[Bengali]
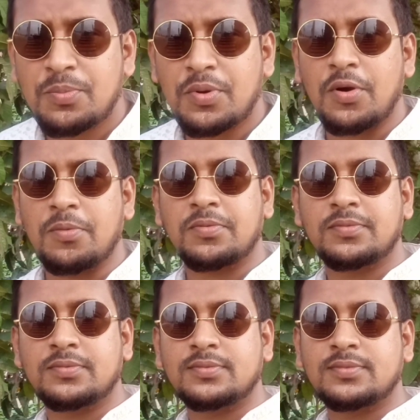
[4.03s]
সম্ভব
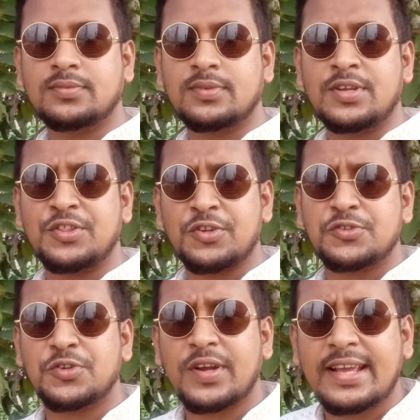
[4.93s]

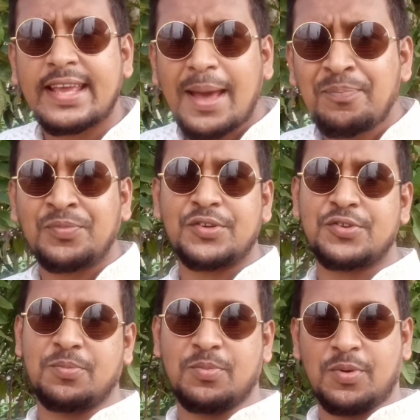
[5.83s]
দর্শক এটা কেমতে
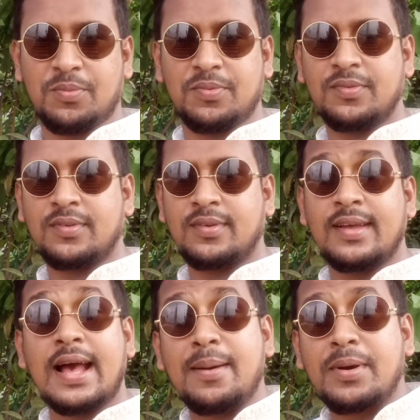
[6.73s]
সম্ভব
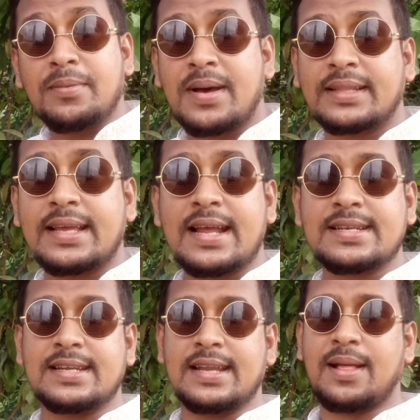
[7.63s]
আমার মাথায়
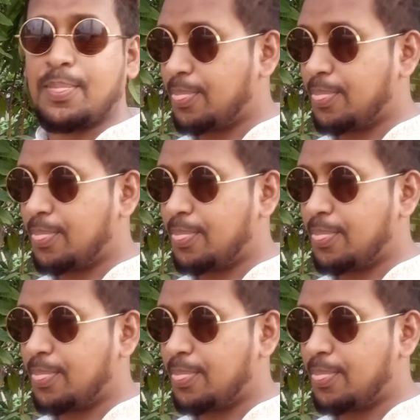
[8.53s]
আসে না